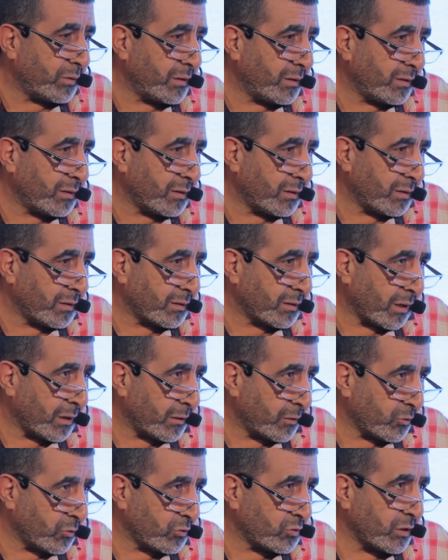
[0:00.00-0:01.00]

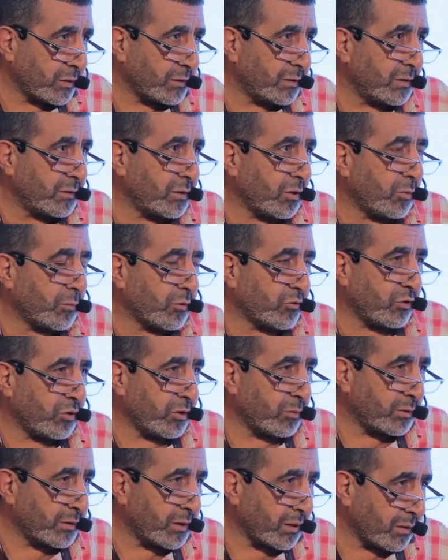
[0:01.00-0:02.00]
بتعرق شديده او
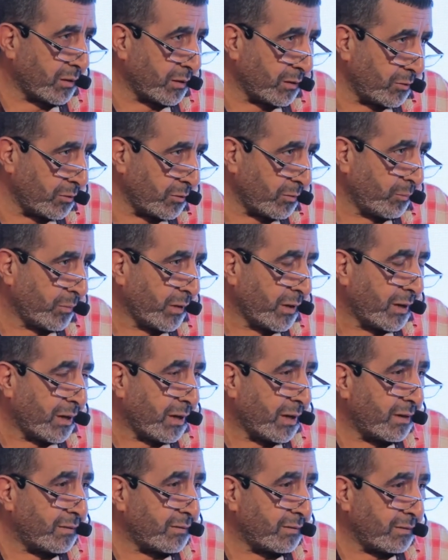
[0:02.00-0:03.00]
مصحوبه بتقيؤ
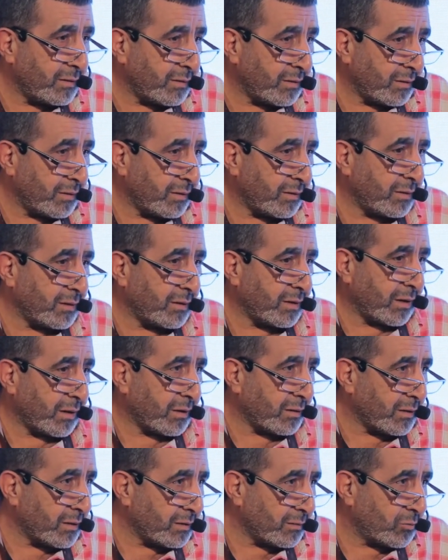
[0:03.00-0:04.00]
هذه
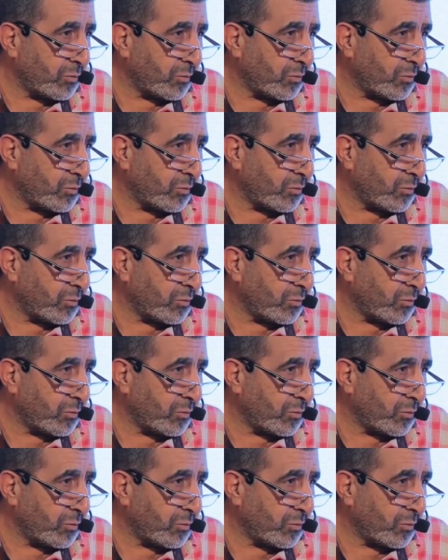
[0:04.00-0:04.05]
الاعراض